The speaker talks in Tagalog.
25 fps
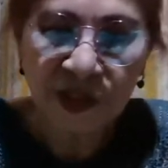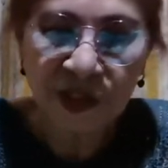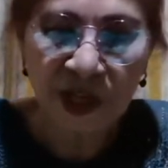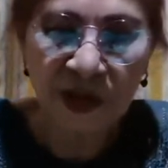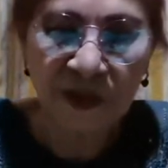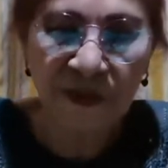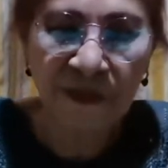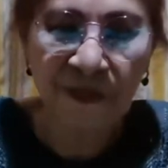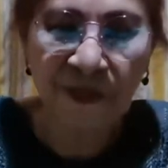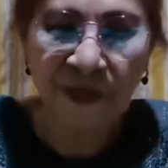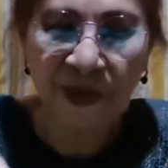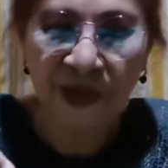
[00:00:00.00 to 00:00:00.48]

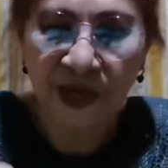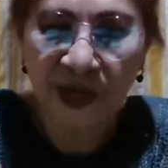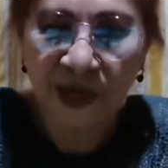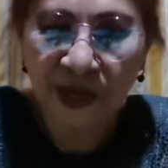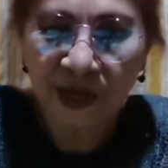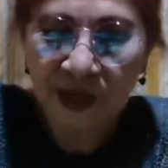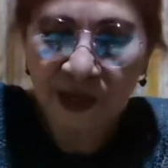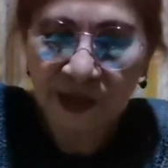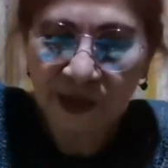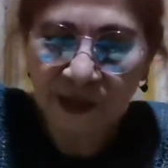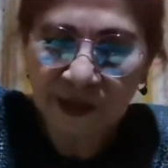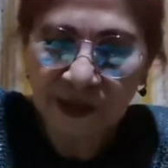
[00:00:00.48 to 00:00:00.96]

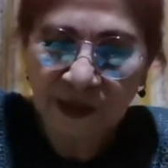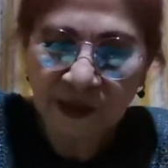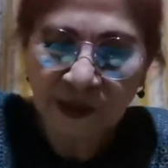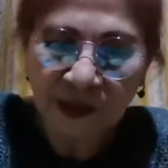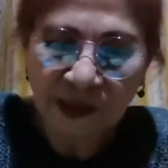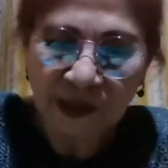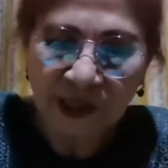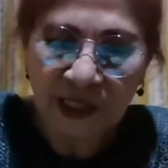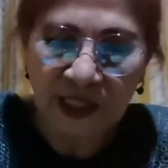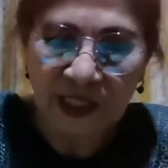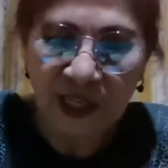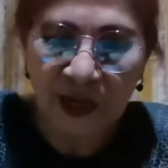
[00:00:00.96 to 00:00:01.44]
Siyempre,
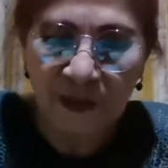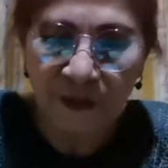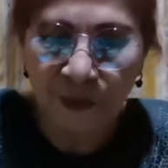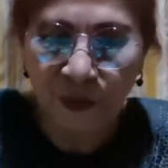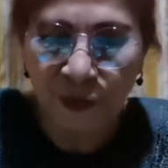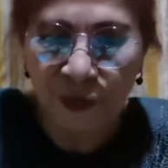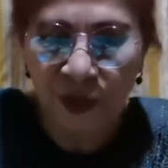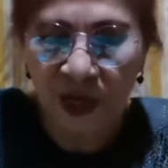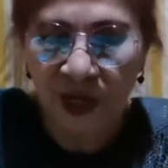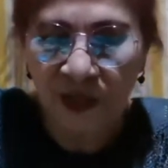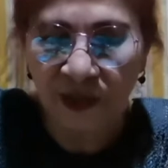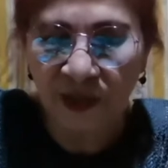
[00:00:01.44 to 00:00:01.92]
lagyan
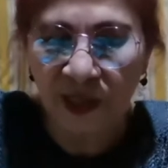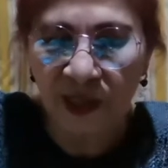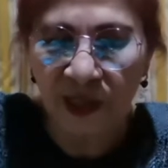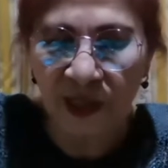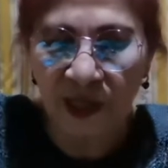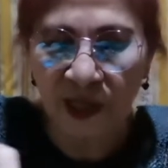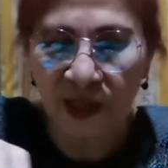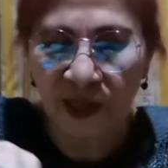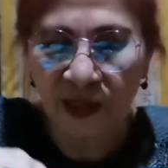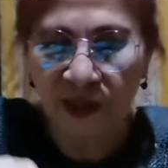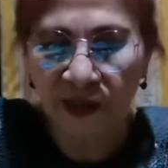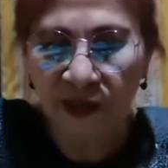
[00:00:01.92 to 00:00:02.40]
po natin
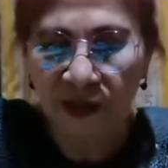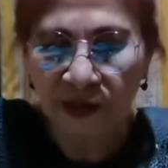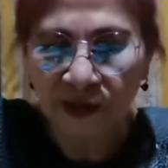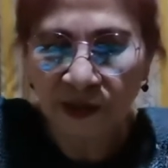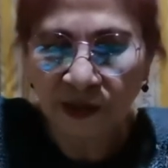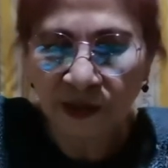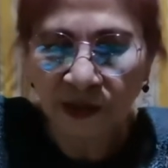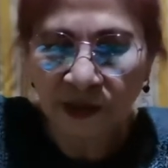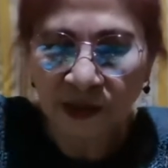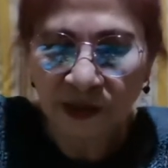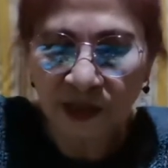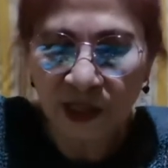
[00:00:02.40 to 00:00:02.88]
ng,
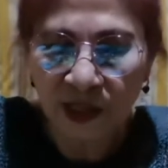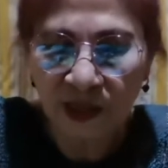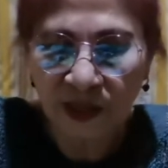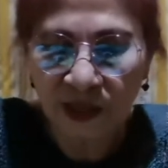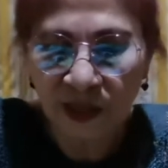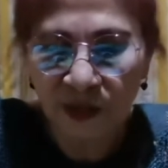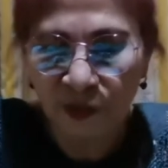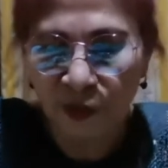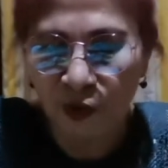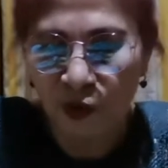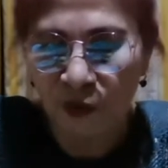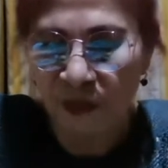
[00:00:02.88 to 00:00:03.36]
at
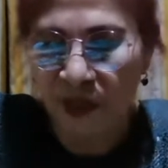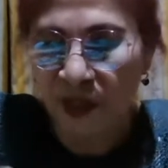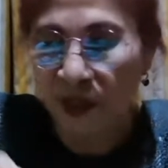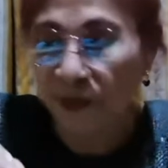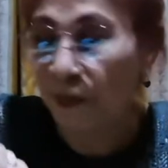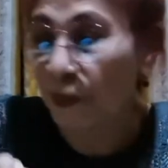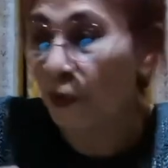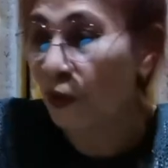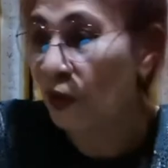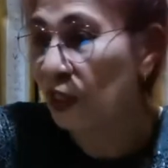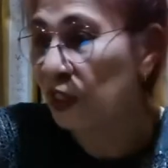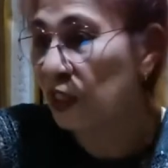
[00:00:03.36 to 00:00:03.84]
the
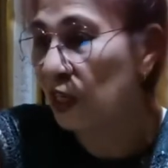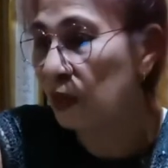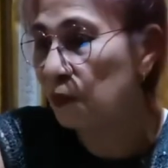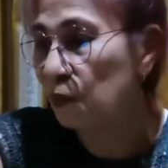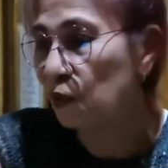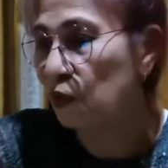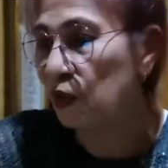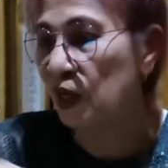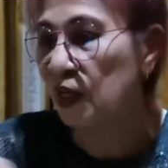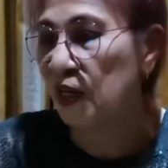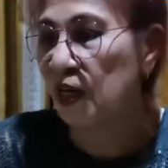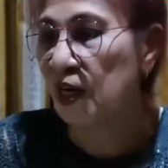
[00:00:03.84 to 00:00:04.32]
moment po, lagyan
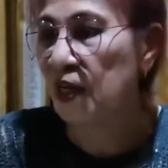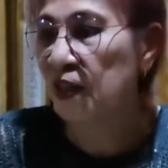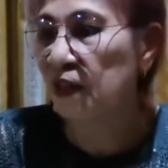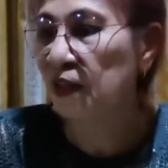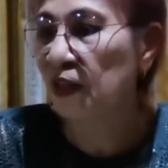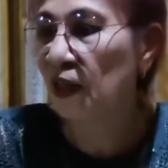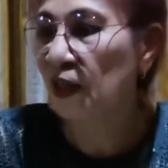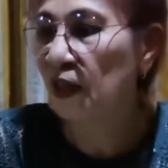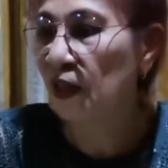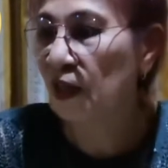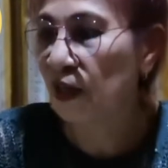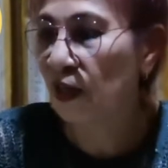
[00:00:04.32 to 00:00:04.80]
muna
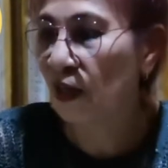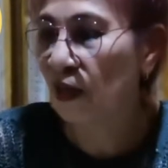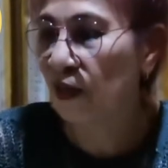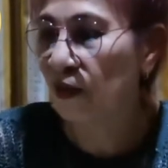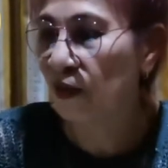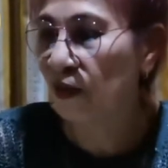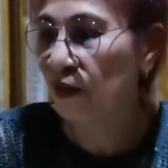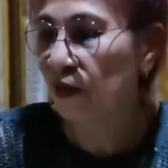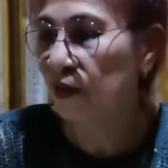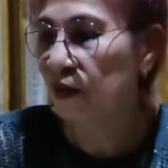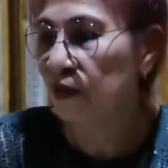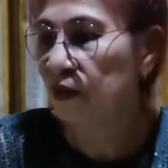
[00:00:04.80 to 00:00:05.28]
natin ng
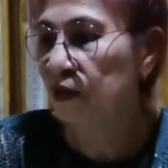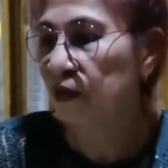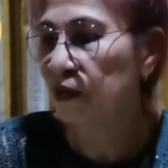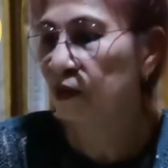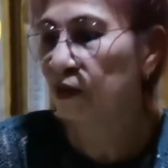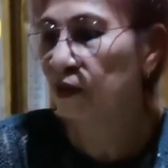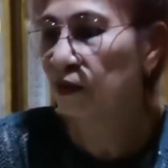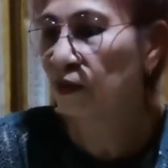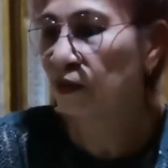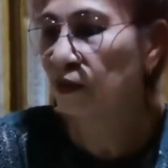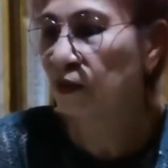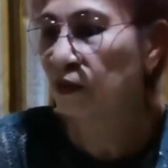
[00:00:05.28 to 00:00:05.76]
ano,
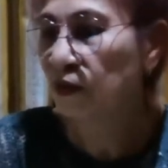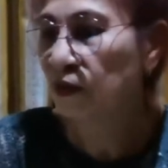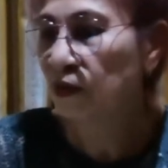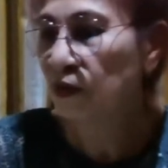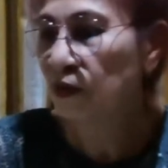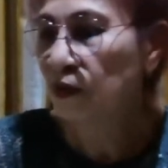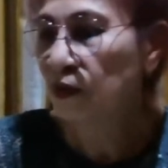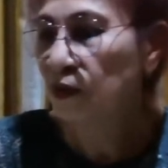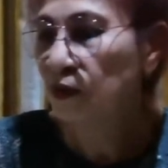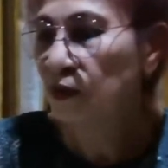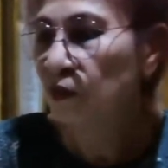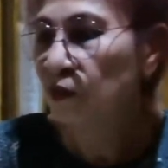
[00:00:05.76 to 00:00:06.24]

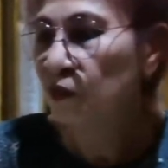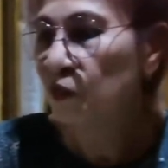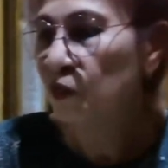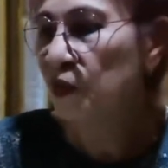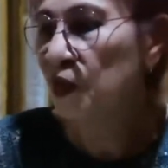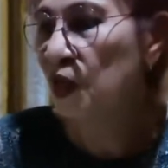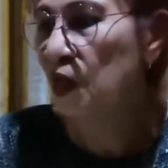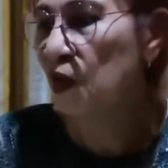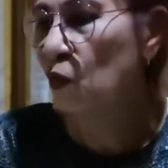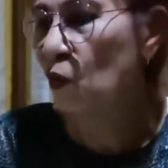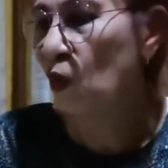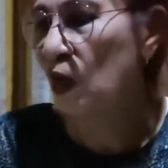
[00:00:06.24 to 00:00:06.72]

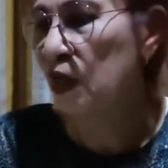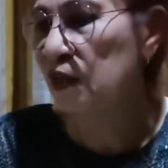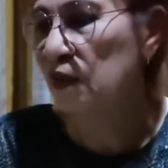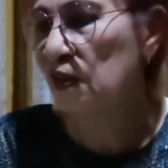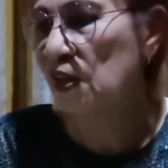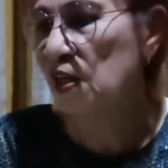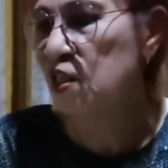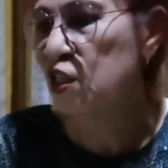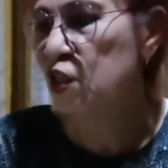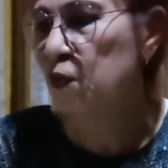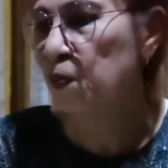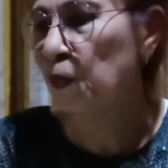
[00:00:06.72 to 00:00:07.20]
ng 1
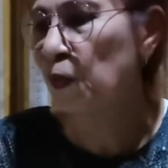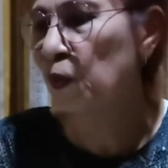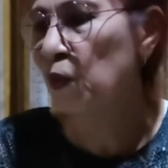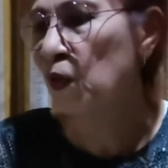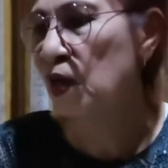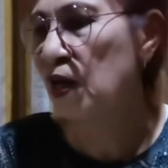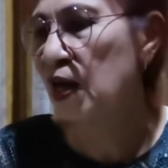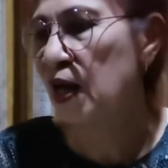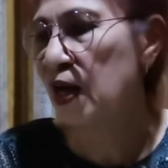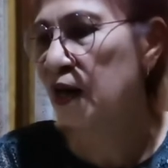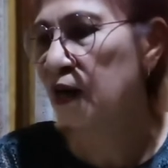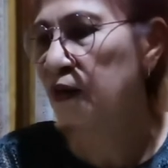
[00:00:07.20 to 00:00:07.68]

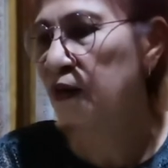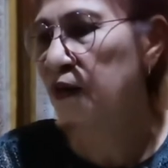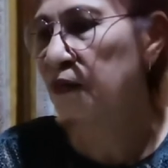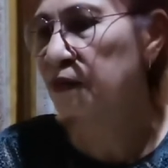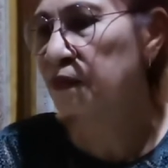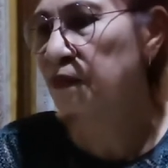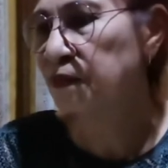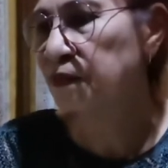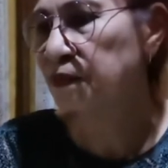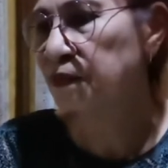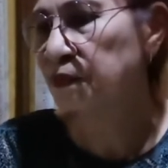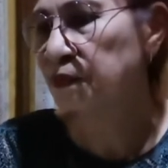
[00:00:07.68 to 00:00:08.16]
teaspoon lang
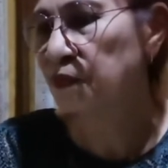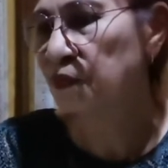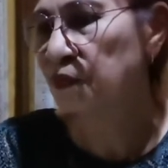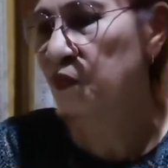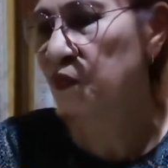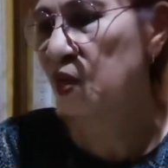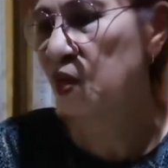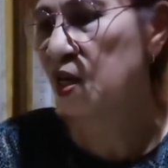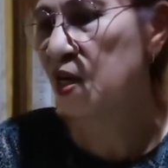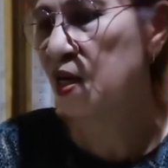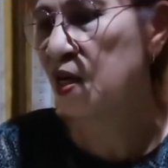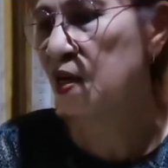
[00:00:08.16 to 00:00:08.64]

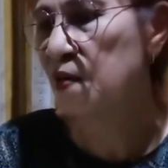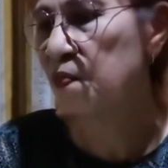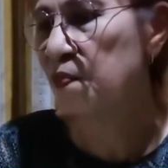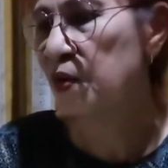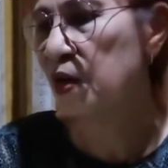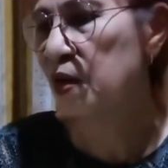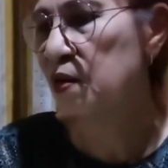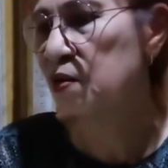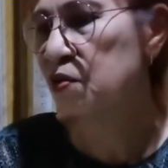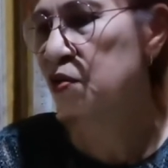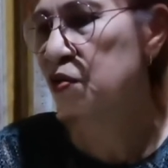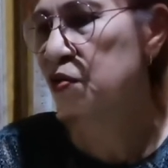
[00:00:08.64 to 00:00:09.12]
na
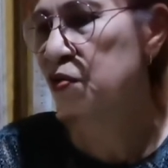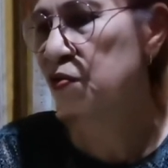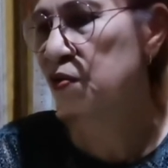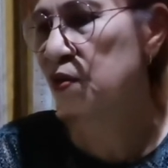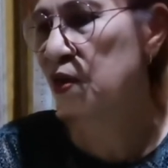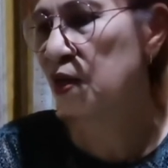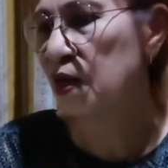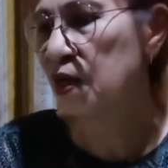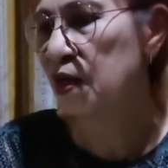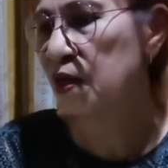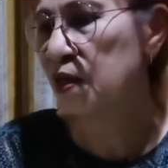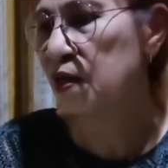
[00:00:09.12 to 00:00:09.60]
brown
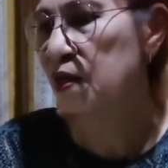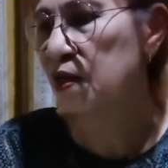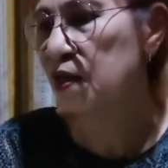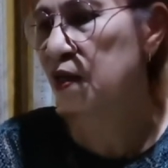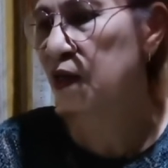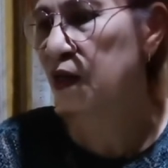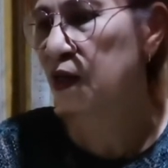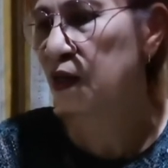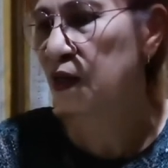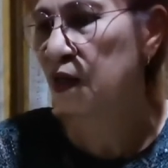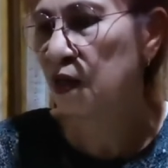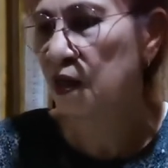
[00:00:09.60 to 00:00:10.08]
sugar.
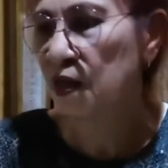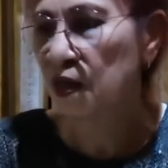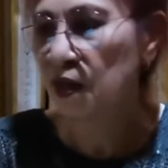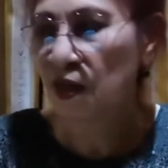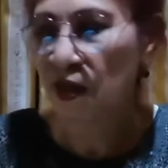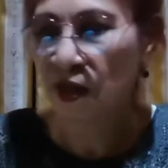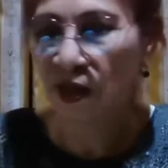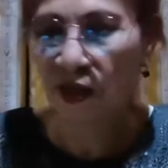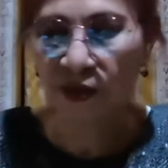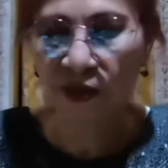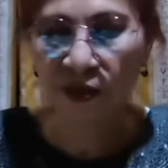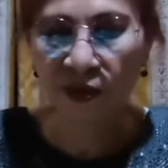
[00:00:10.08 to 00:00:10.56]

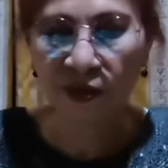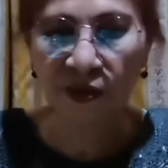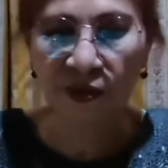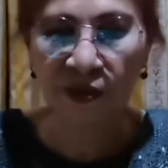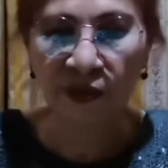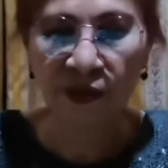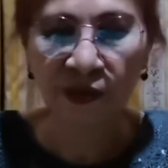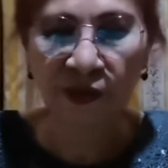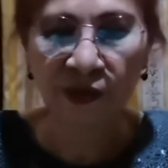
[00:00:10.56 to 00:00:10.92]
Ito.